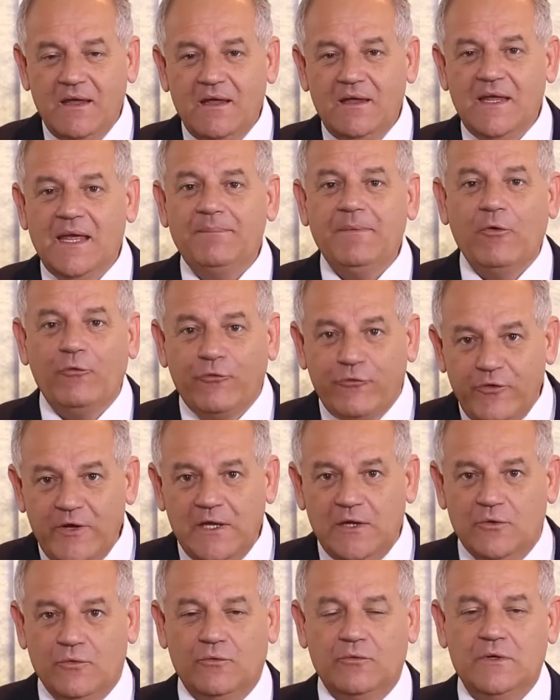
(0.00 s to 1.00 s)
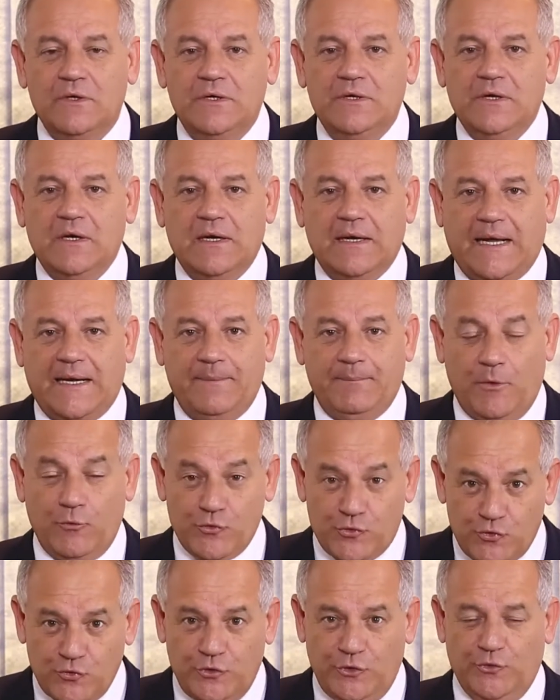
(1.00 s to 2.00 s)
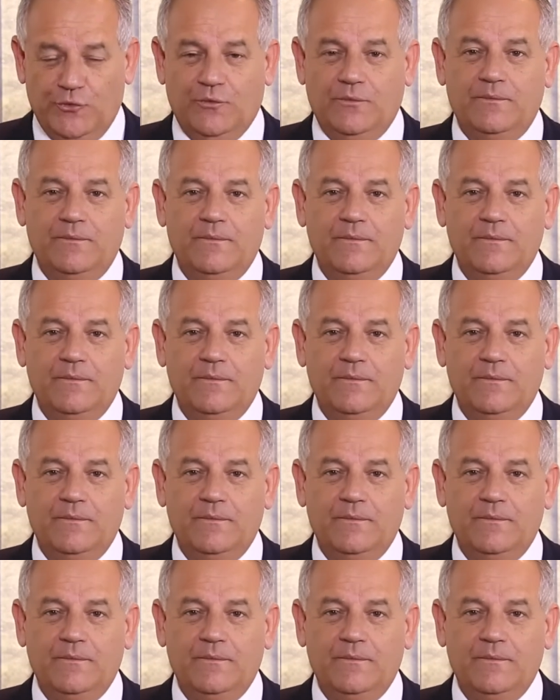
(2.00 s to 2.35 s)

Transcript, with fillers: e em meu filho, Carimbão Júnior,